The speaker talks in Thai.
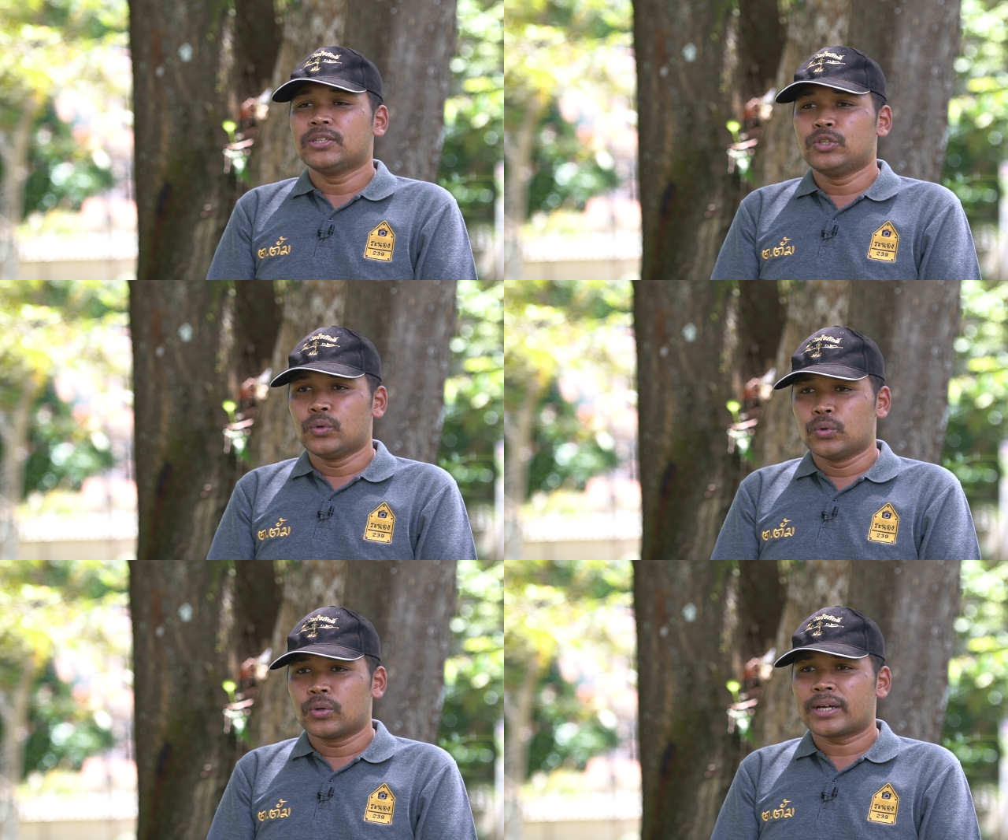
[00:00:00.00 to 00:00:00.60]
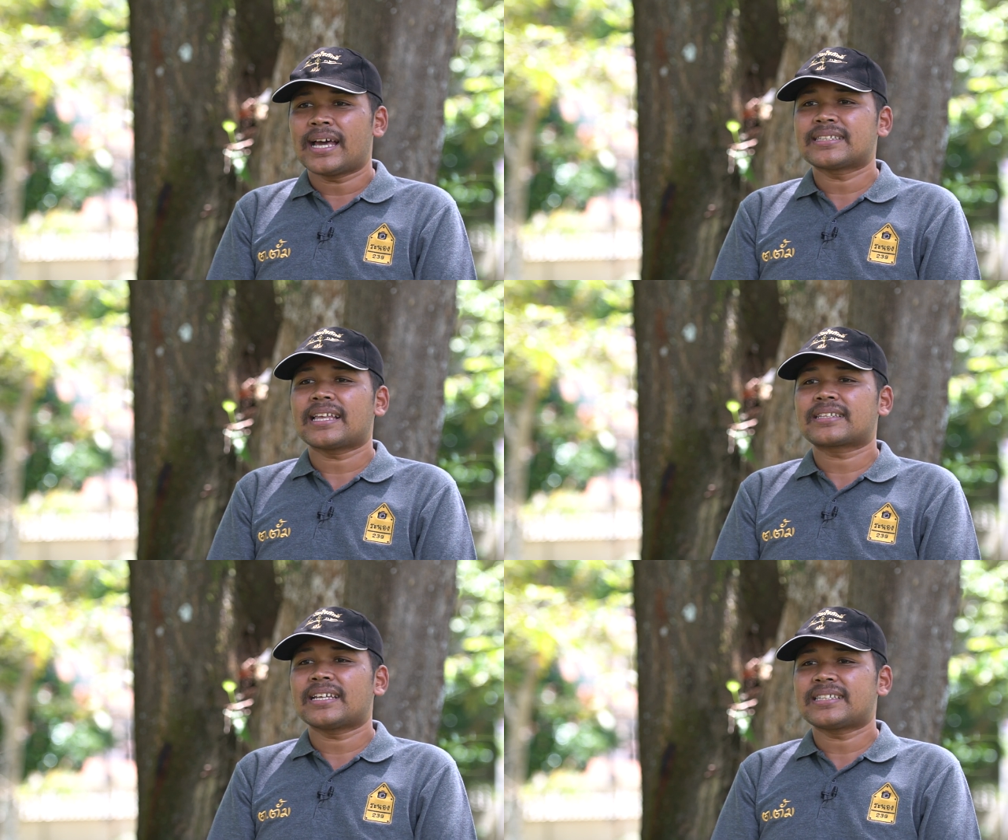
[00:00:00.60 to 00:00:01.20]
อยู่กระ
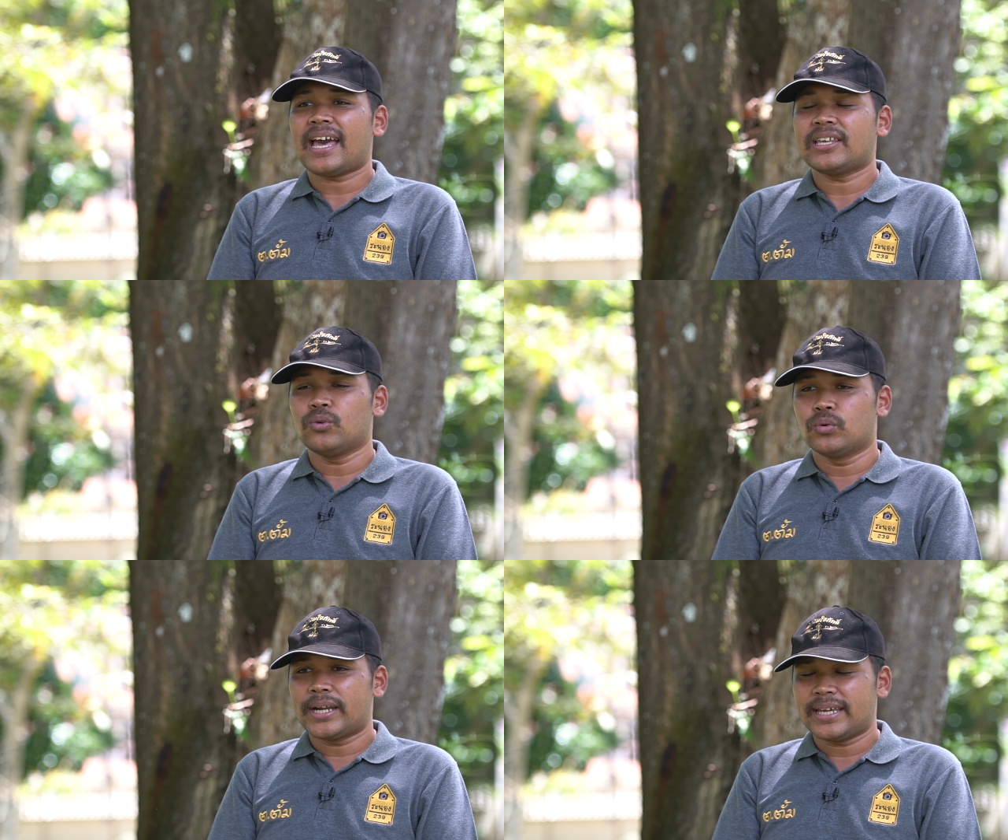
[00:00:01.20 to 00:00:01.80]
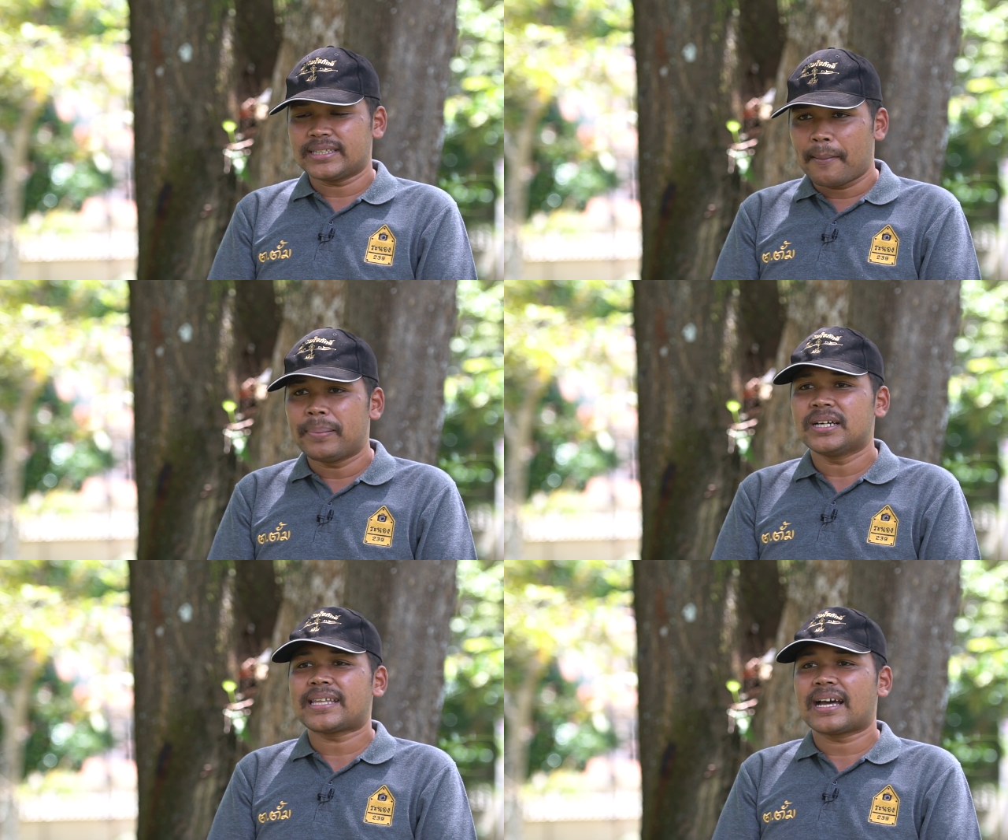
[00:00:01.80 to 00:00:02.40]
จัดกระจายอยู่ใน
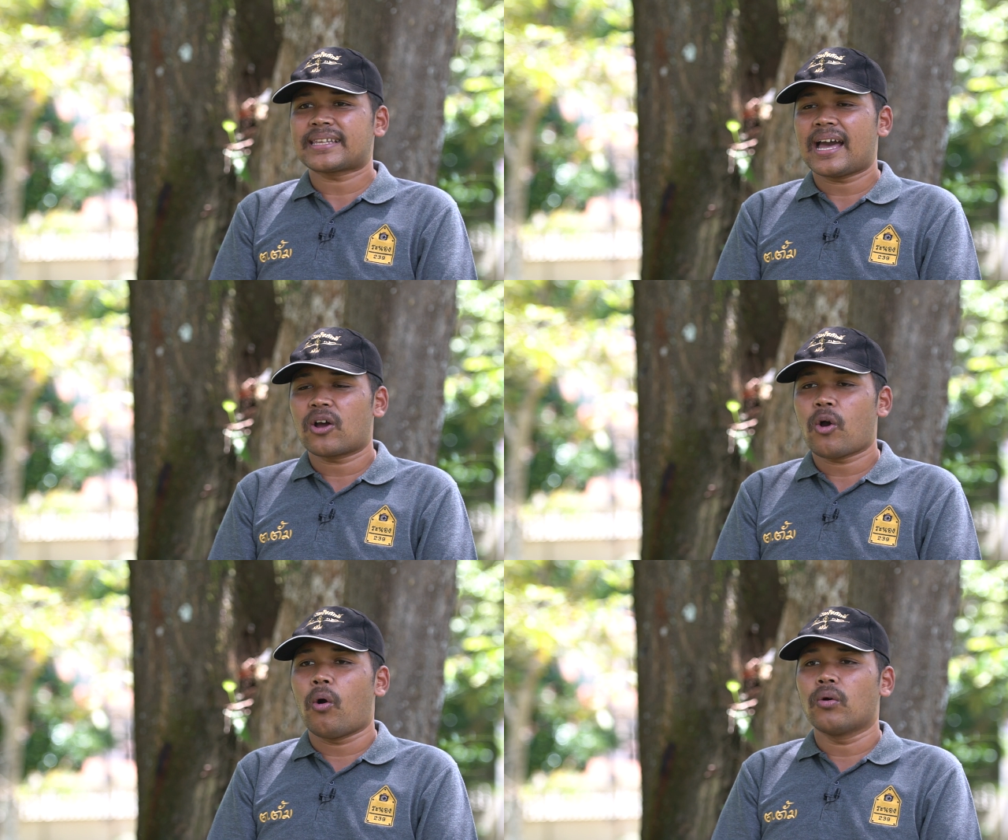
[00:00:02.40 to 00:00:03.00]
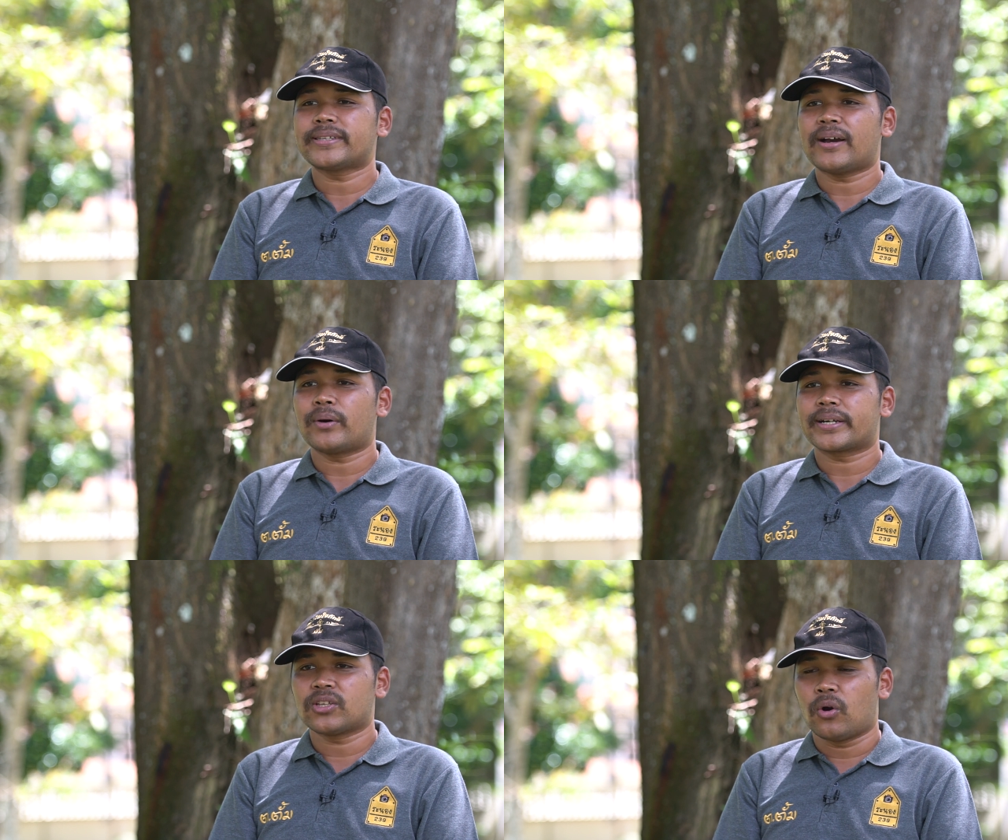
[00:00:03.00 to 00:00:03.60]
อำเภอต่างๆ ของจังห
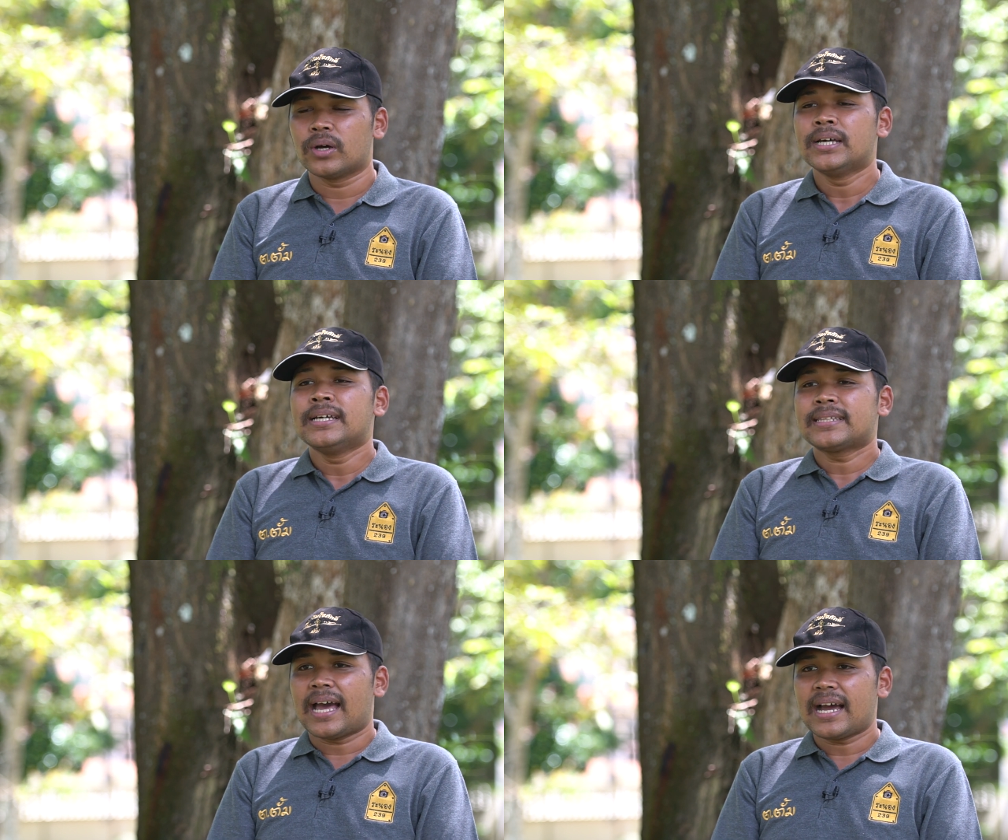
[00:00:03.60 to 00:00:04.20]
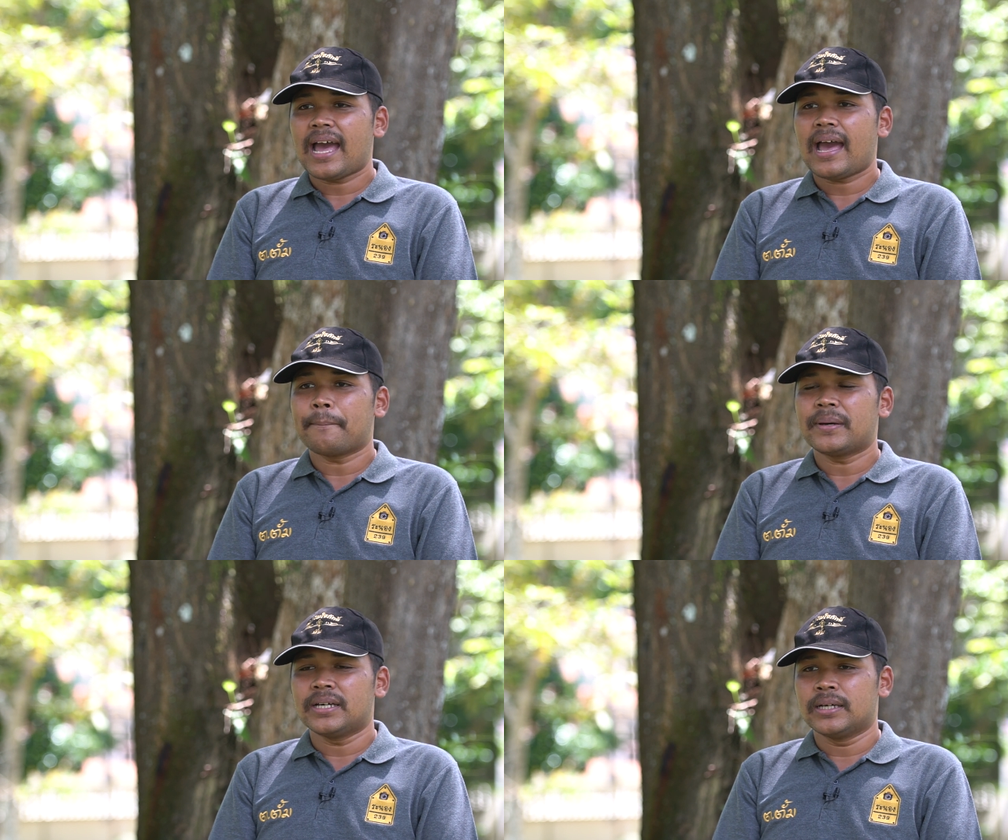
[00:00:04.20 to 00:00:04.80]
วัดระนอง ทั้ง5
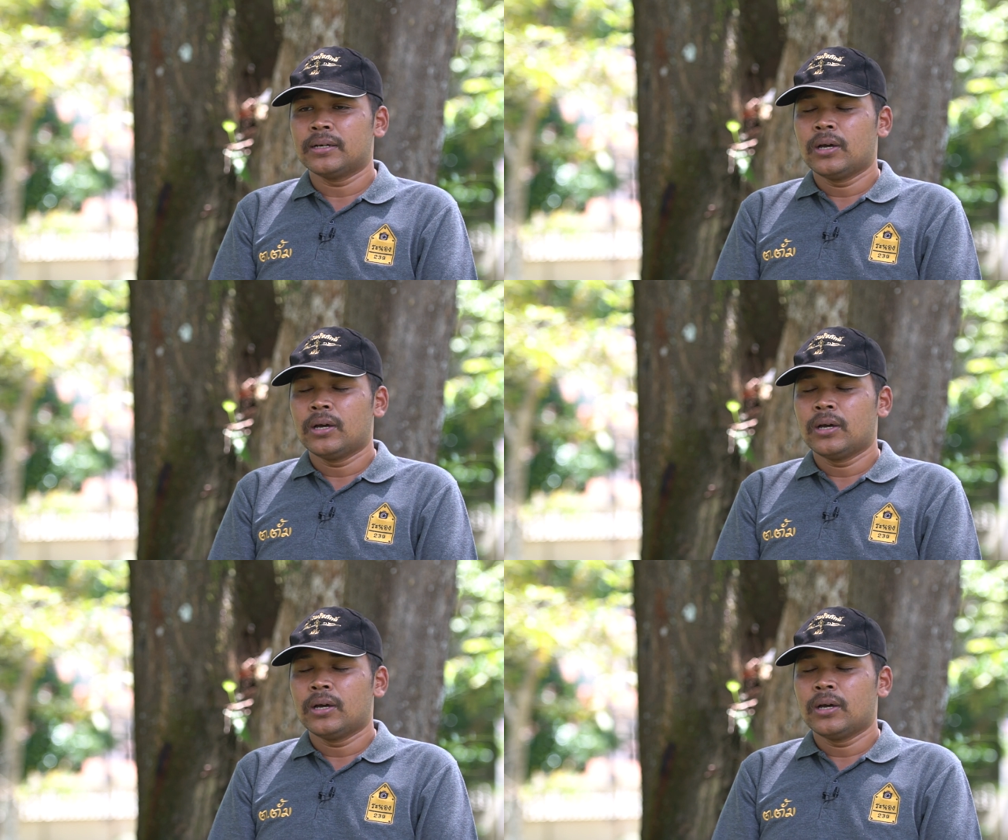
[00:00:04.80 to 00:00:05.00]
อำเภอ